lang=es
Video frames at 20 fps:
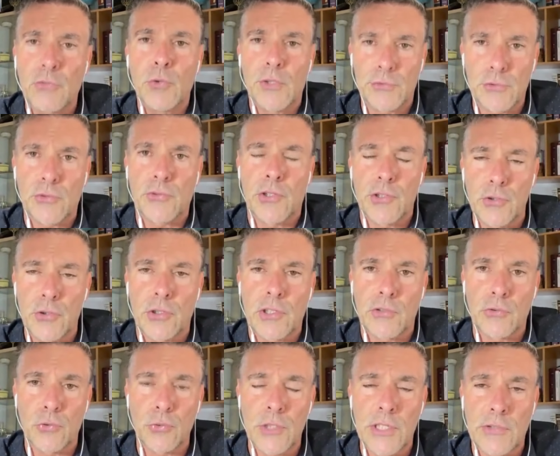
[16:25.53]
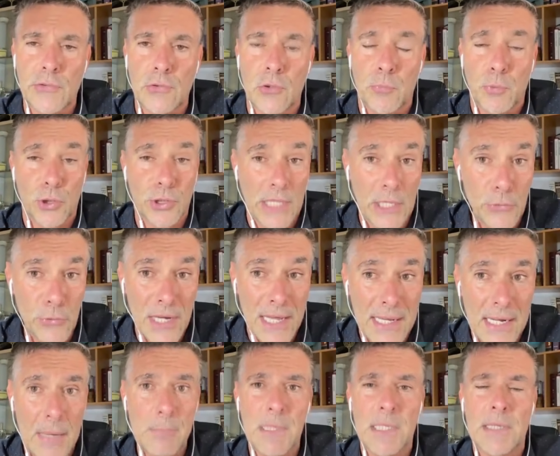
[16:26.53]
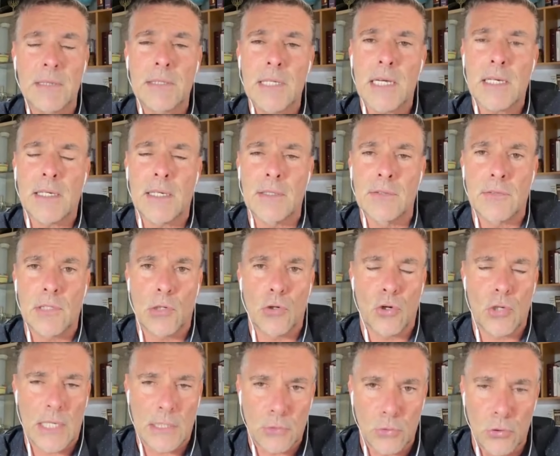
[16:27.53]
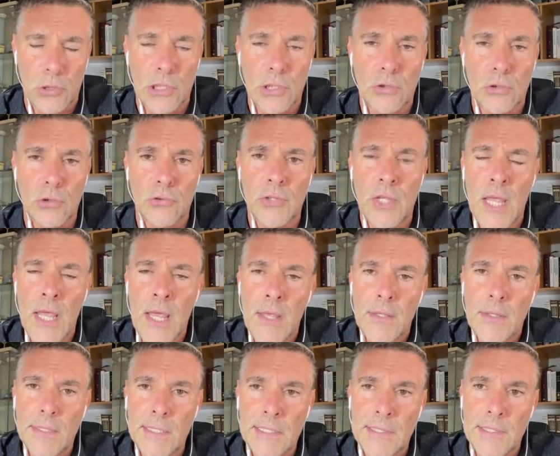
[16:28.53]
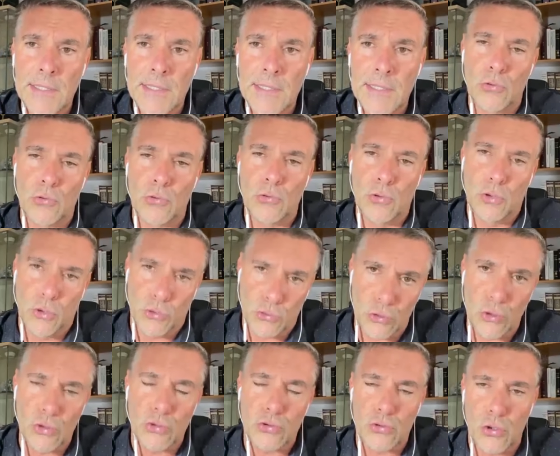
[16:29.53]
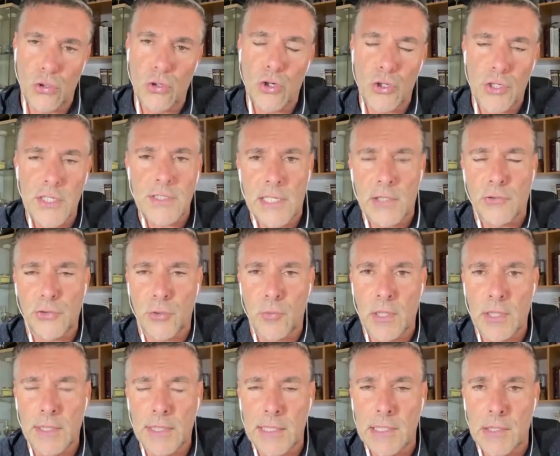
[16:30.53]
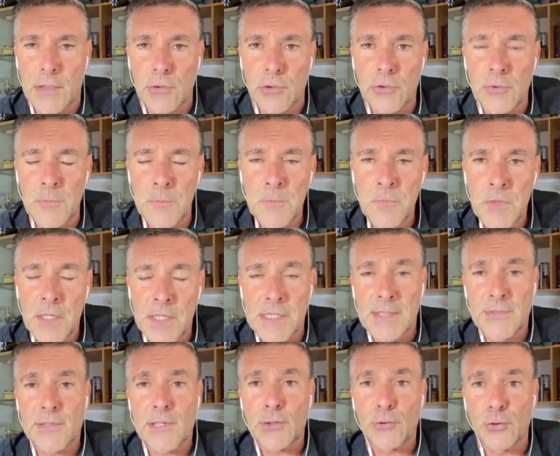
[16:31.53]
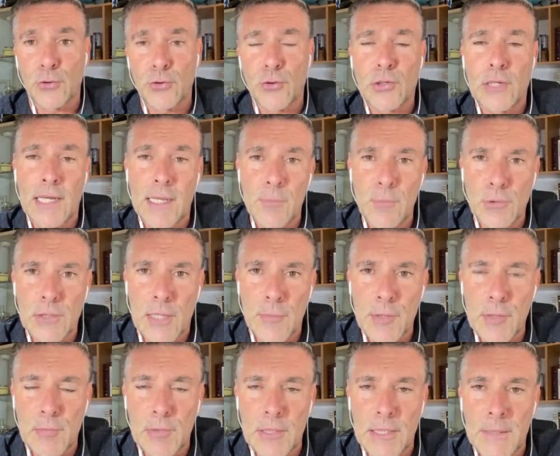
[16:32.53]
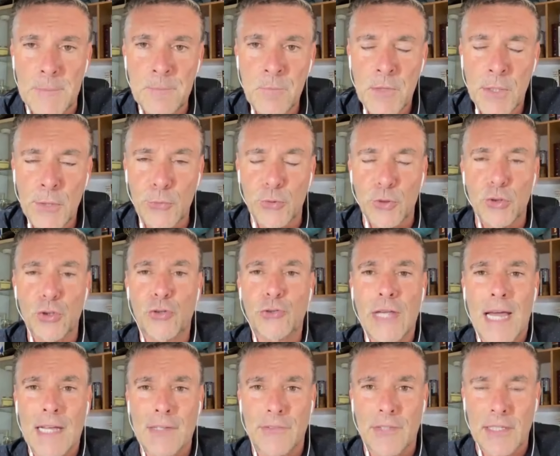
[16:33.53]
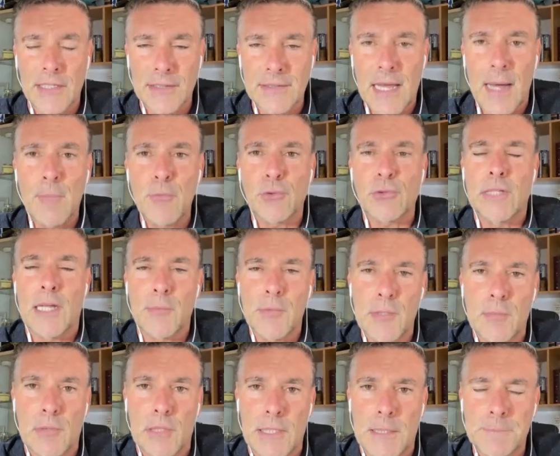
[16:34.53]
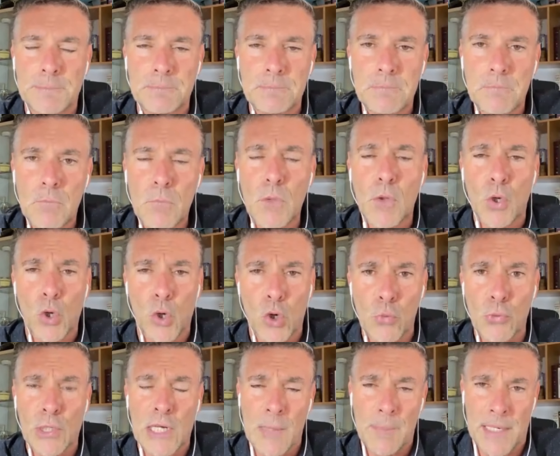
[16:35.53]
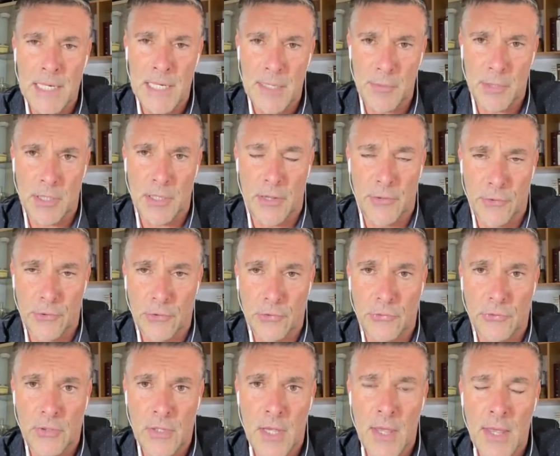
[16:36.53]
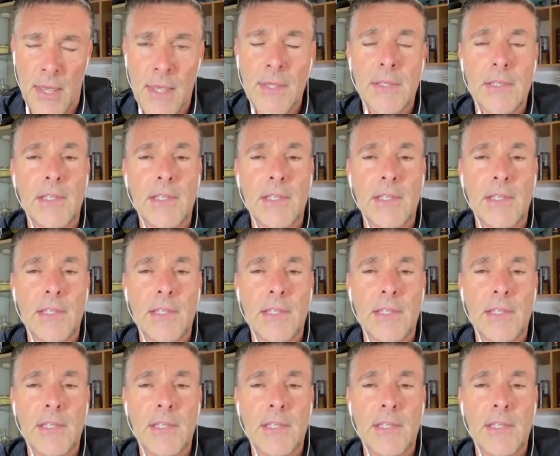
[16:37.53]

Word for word: es nuestro Señor Jesucristo, porque hay una gran ventaja entre los católicos y, digamos, nosotros los cristianos evangélicos, y es que todos leemos la Biblia, todos aceptamos la Biblia como la palabra de Dios.